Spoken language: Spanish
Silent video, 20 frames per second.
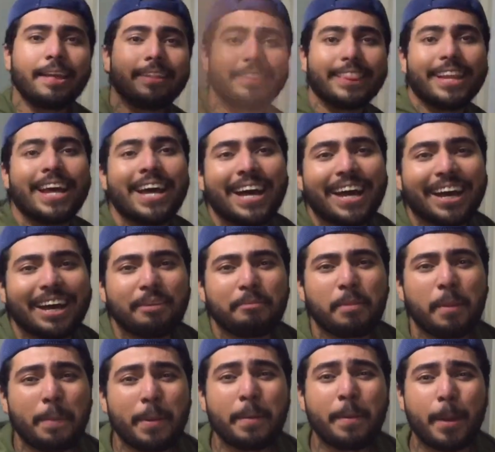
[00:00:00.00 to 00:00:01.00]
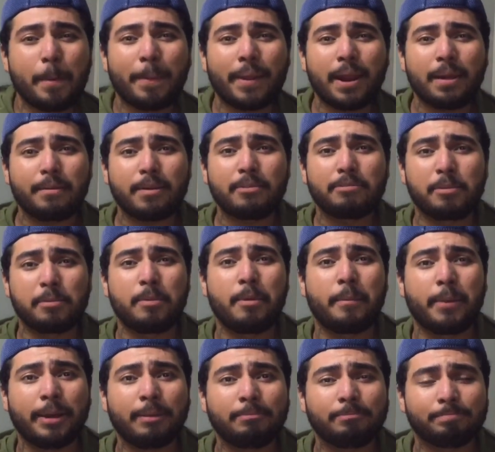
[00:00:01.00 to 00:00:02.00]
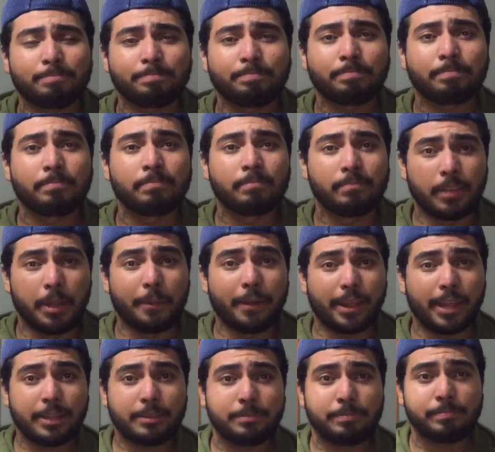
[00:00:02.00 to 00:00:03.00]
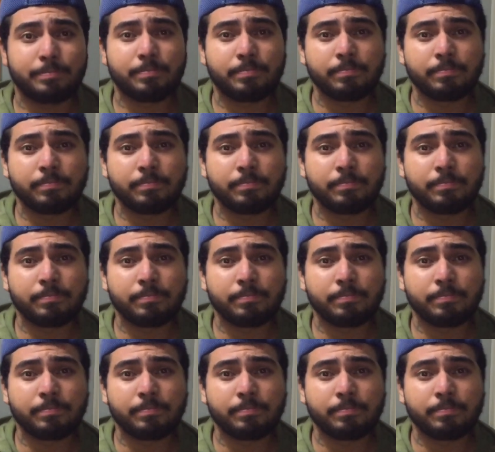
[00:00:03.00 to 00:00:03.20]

Nah, mi primera palabra fue mamá de verdad.